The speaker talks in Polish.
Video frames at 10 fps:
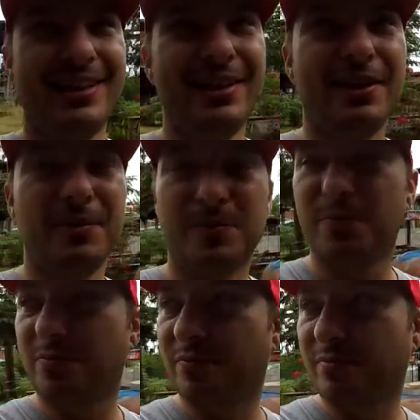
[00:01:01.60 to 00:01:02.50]
i
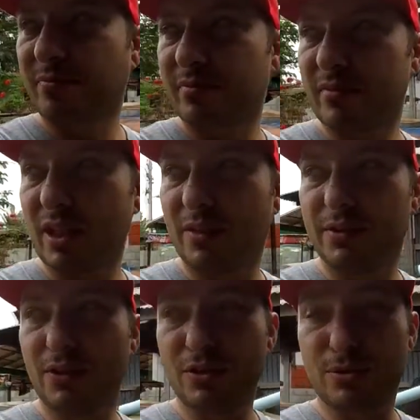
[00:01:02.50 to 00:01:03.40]
w
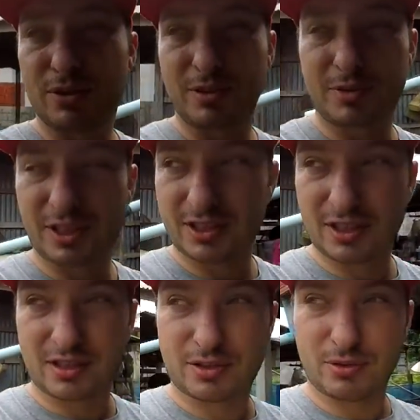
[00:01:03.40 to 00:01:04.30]
związku z tym, że
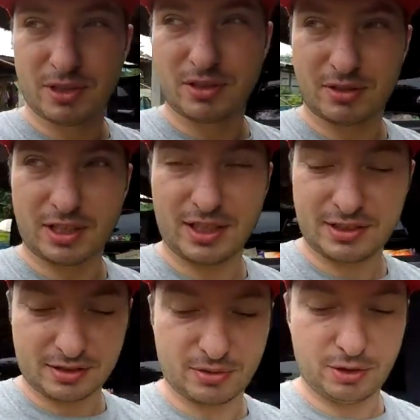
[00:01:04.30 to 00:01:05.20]
jeżdżę na skróty, to
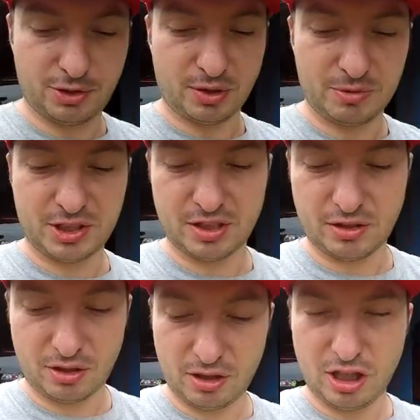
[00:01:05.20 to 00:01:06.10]
trasa skróciła mi się
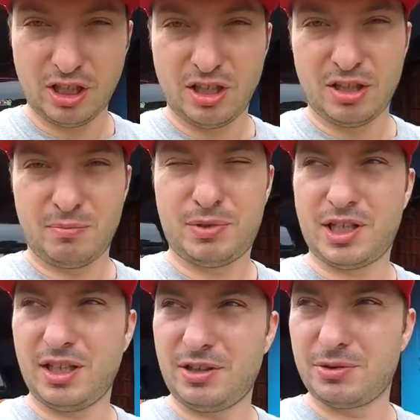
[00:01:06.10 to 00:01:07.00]
do
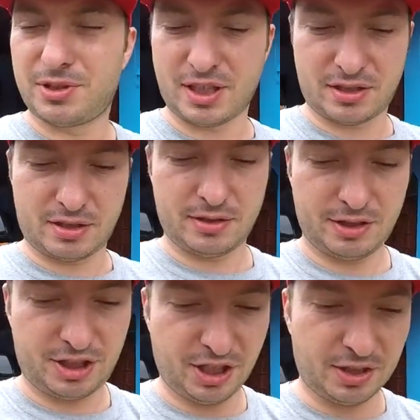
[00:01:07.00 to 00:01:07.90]

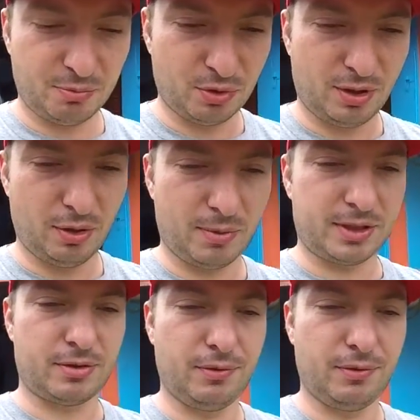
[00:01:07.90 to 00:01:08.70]
507 km. E,